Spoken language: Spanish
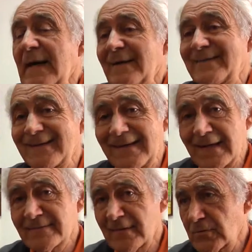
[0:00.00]
a
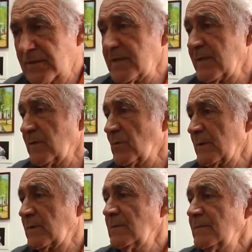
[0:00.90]
acercarse a los talleres
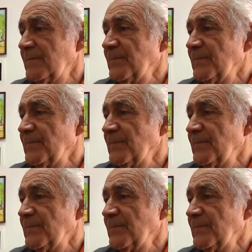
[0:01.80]
nuestros.